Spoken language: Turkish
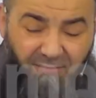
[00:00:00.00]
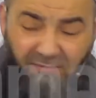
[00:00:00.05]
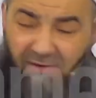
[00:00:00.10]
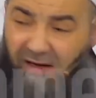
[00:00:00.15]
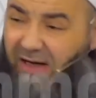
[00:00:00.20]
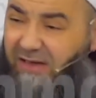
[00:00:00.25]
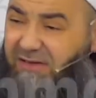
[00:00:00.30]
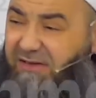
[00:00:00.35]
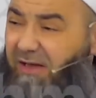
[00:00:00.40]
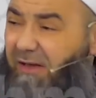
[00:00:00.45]

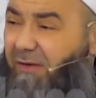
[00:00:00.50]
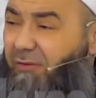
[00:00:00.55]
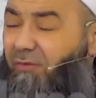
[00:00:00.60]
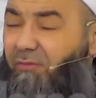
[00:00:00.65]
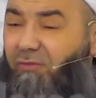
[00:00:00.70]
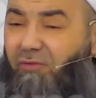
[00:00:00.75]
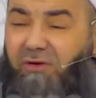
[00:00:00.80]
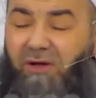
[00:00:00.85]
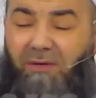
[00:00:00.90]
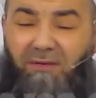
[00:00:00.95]
Maziltüm
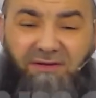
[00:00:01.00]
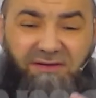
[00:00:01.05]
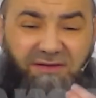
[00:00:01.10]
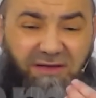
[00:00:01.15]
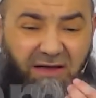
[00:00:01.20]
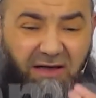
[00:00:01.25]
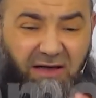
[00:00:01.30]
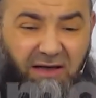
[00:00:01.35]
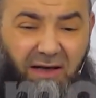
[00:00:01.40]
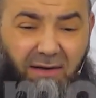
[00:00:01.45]

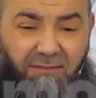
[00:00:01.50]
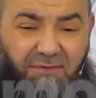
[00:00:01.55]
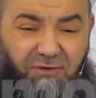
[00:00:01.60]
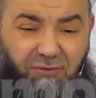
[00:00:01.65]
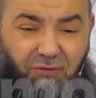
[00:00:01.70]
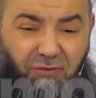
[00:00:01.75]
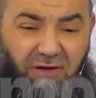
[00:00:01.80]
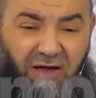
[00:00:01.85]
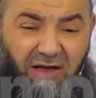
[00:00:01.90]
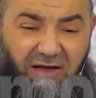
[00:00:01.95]
mütemessikine bi
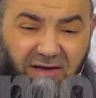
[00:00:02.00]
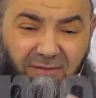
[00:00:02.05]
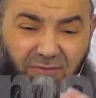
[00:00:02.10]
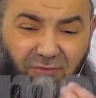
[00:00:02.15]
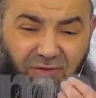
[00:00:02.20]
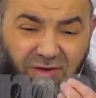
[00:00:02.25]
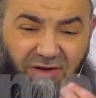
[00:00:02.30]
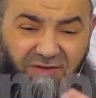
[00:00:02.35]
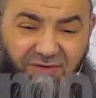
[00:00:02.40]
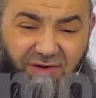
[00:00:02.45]
sünneti
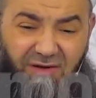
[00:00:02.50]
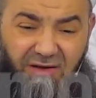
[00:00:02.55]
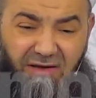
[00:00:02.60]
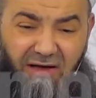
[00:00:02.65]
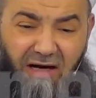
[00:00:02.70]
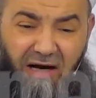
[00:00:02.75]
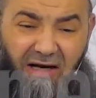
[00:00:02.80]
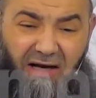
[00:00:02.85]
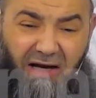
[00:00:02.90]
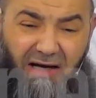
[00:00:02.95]

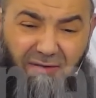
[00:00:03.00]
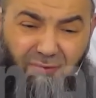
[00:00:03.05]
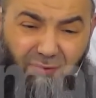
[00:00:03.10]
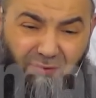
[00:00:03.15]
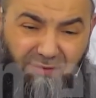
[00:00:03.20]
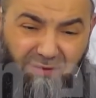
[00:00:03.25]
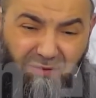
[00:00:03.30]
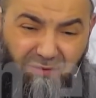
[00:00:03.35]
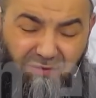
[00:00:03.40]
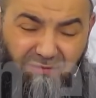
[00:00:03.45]
müntasırine ala
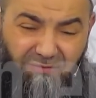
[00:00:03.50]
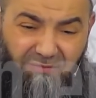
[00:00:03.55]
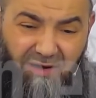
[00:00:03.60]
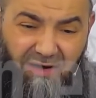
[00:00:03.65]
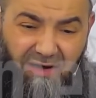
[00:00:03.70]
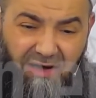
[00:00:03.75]
aduvikum.